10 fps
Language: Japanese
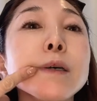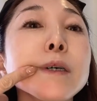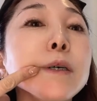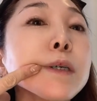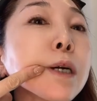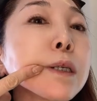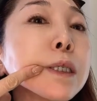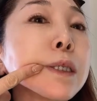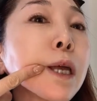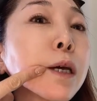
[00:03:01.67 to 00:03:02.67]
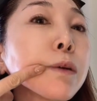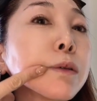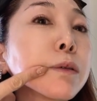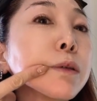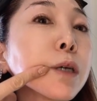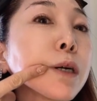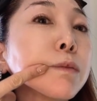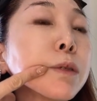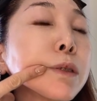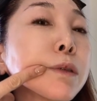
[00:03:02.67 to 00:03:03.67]
口角ですねこの口角
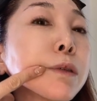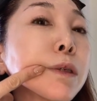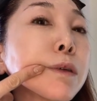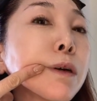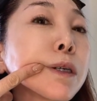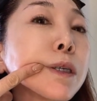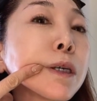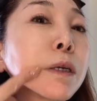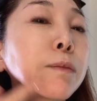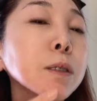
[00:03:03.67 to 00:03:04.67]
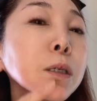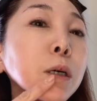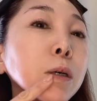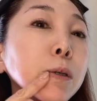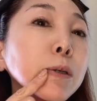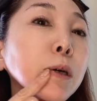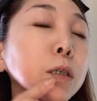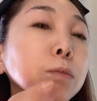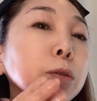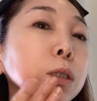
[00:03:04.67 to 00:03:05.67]
もゆっくりと上げていきます口
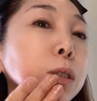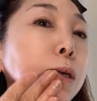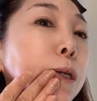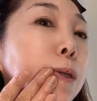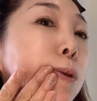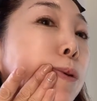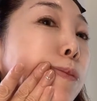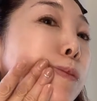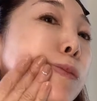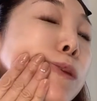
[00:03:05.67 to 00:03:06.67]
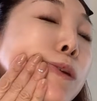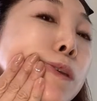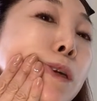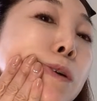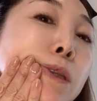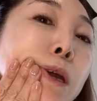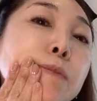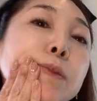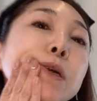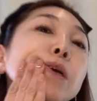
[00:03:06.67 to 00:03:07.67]
角もしっかりと手を置いて
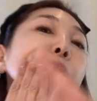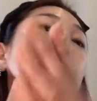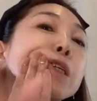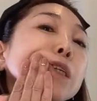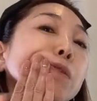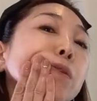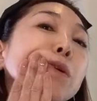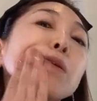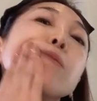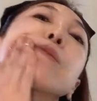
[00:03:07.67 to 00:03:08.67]
肘を